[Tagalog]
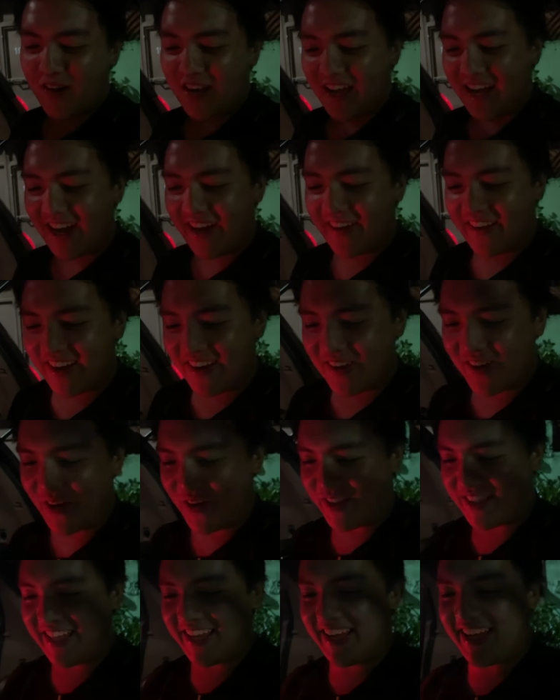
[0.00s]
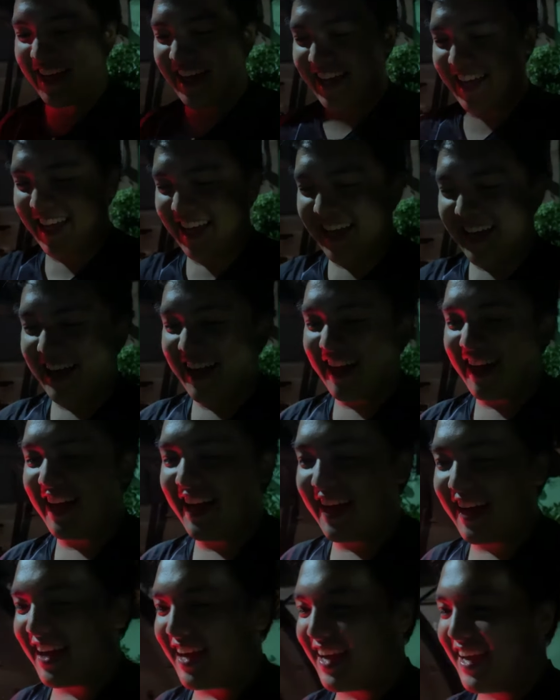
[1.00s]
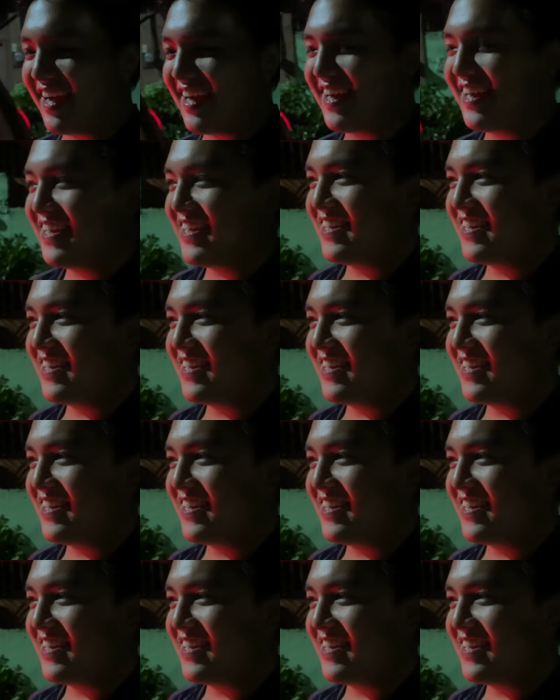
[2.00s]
ko lang kayo ng konting uh,